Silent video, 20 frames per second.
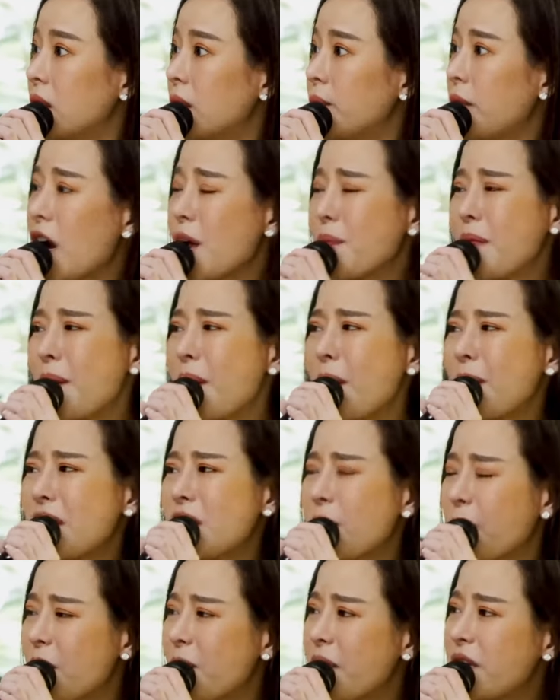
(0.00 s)
เอ้ยไปไปไป
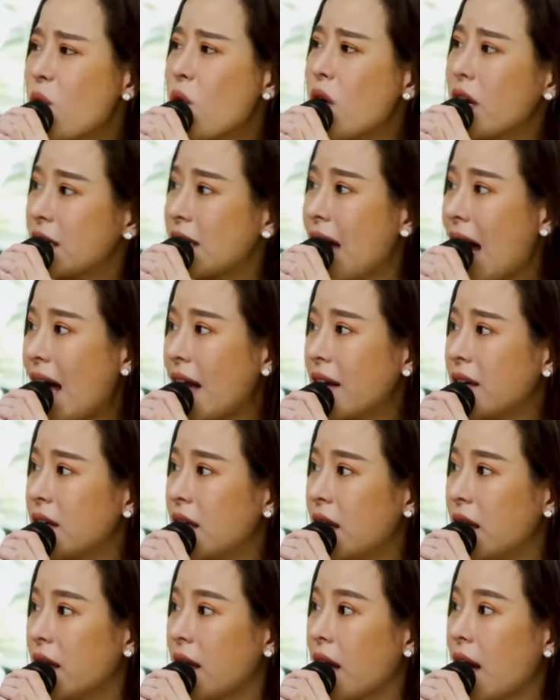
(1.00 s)
อย่าเพิ่งไปยุ่งกับฉัน
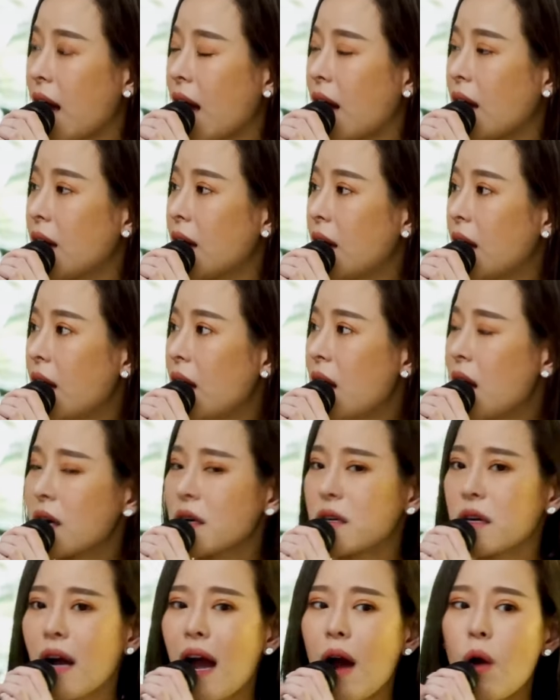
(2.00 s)
อะไรอย่างเงี้ย
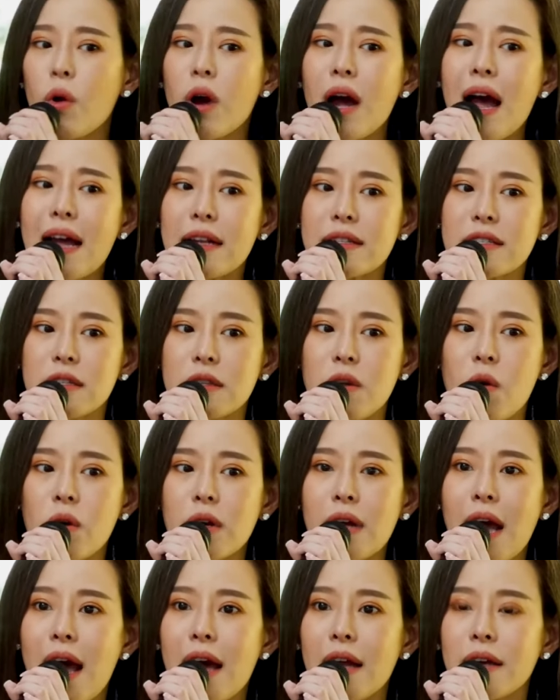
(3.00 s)
คือเขาก็อาจจะต้อง
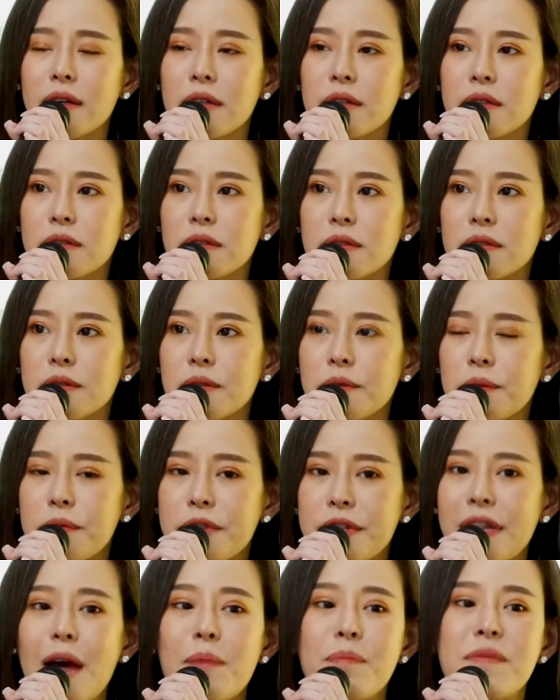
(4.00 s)
การ
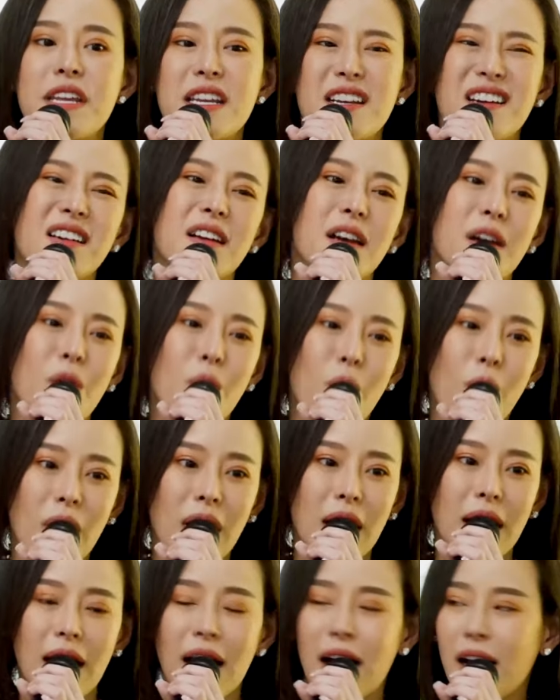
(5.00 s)
สามีก็คือลูก
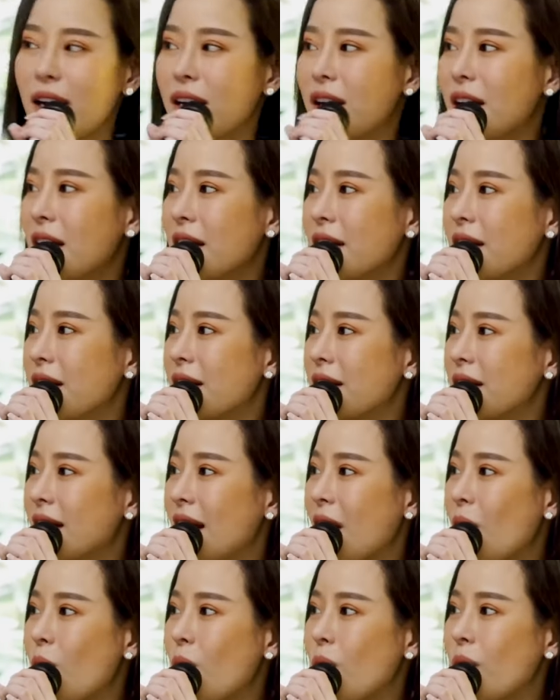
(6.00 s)
อะค่ะ
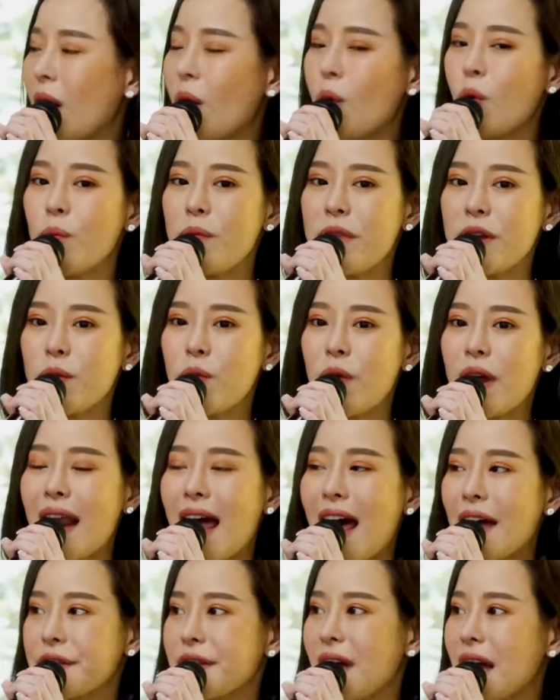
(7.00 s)
เราเรามีเว
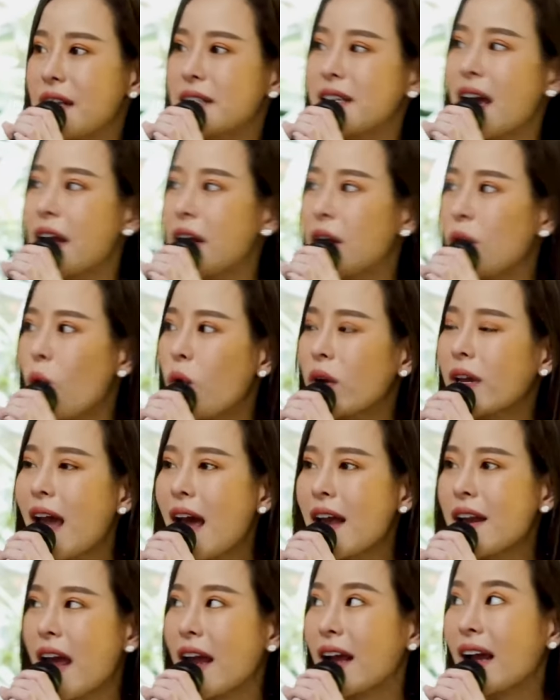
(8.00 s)
ลาใส่ใจลูก
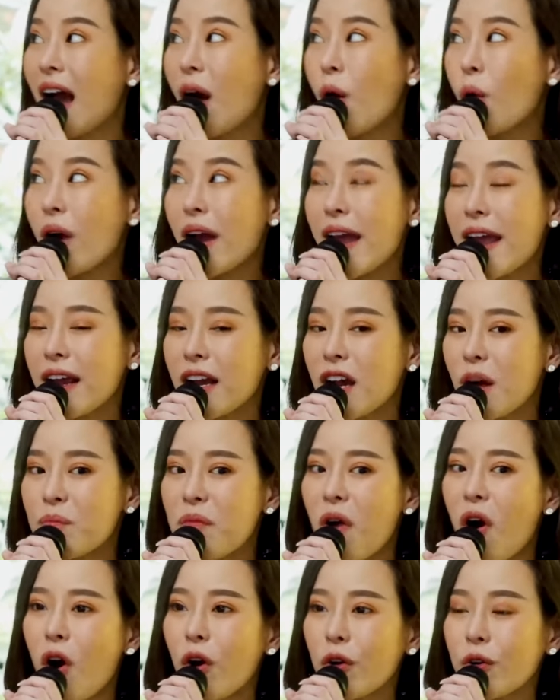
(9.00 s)
แค่ไหนเขาเองก็
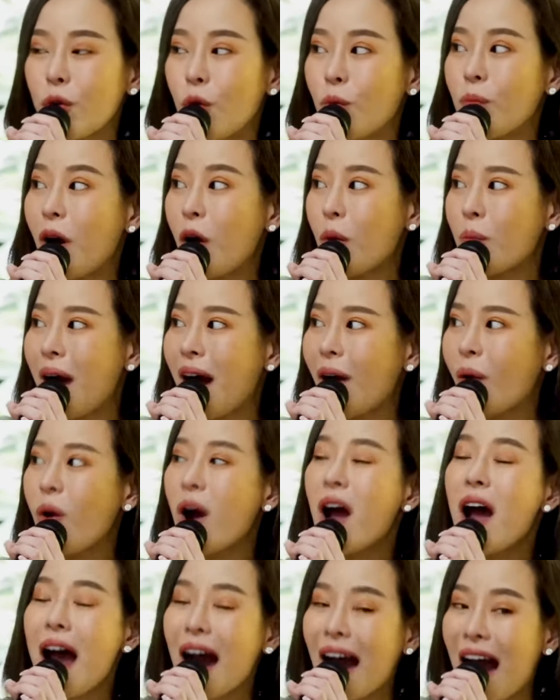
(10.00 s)
มองอยู่
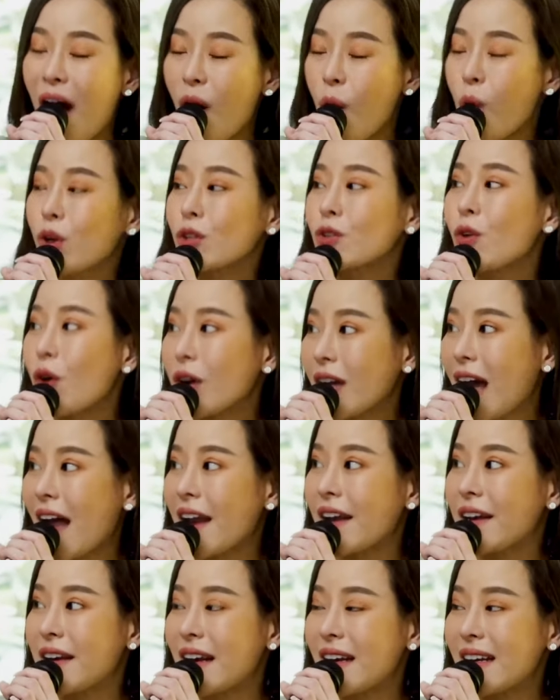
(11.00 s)
เบาๆเขาก็ต้องกา
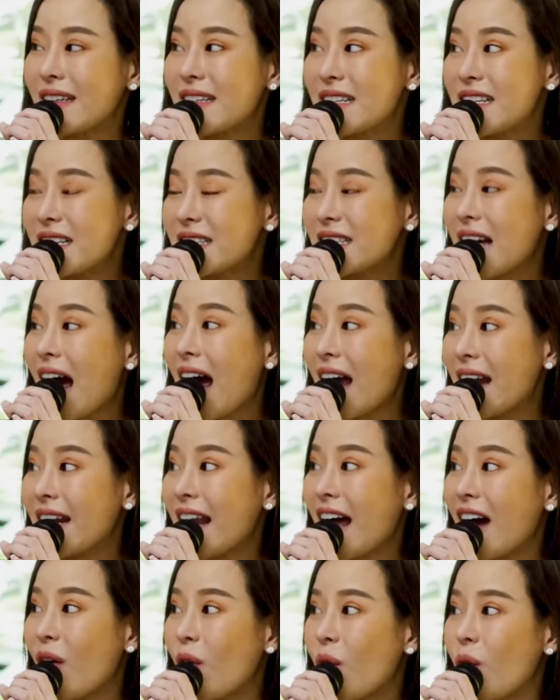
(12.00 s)
รที่จะให้
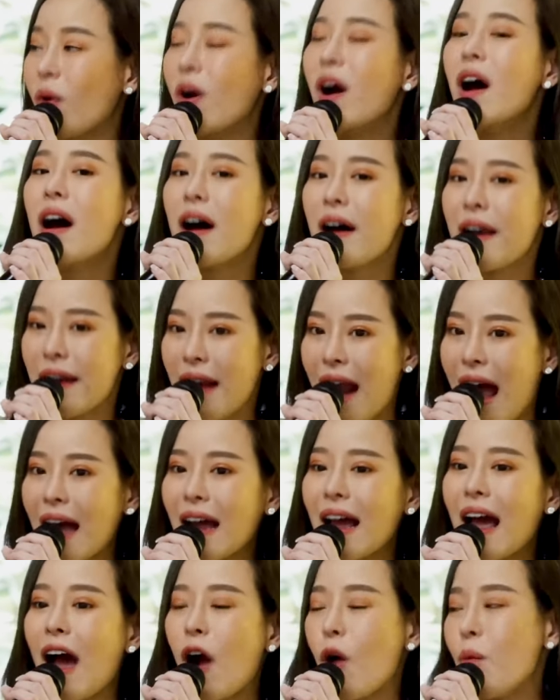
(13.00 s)
เรารัก
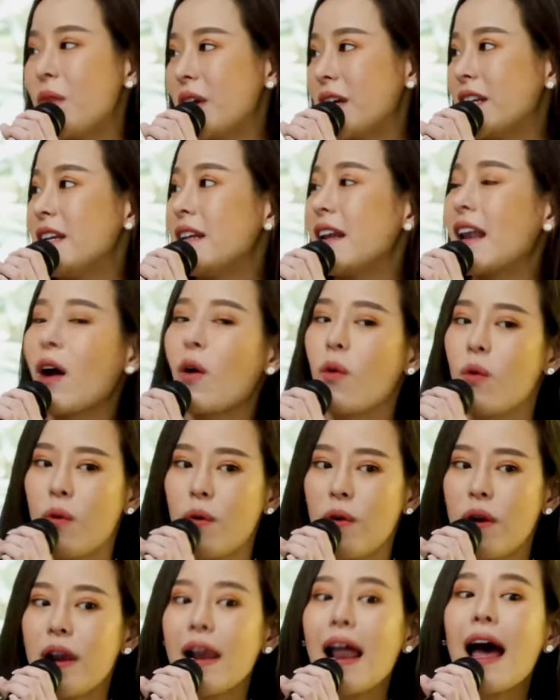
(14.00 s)
เขาเหมือนที่เรา
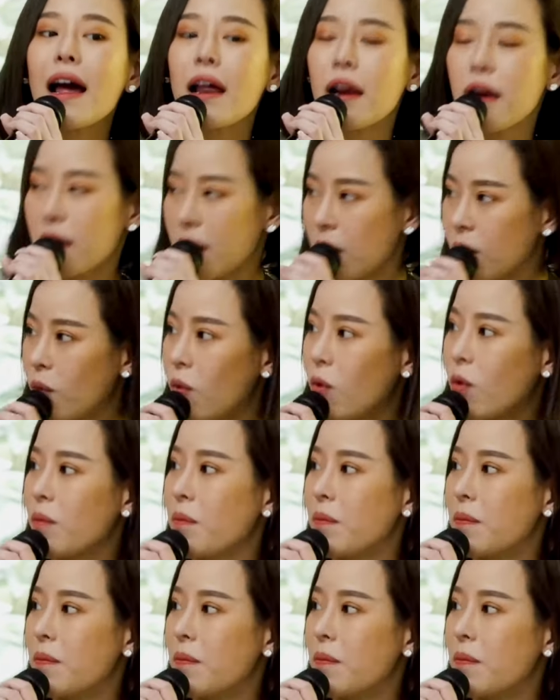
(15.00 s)
รักลูก